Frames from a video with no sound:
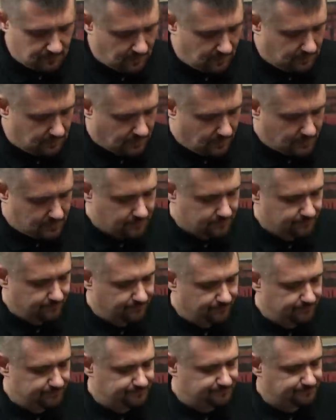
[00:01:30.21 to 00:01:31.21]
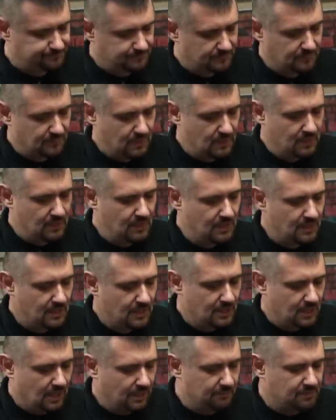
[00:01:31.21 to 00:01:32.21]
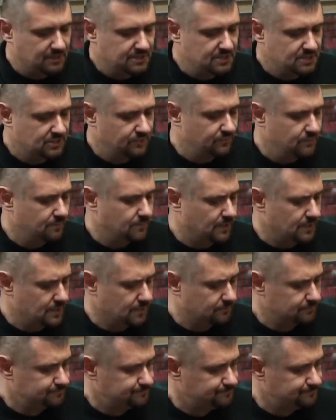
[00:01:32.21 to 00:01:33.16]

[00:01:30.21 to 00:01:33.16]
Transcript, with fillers: Итак, обратите внимание.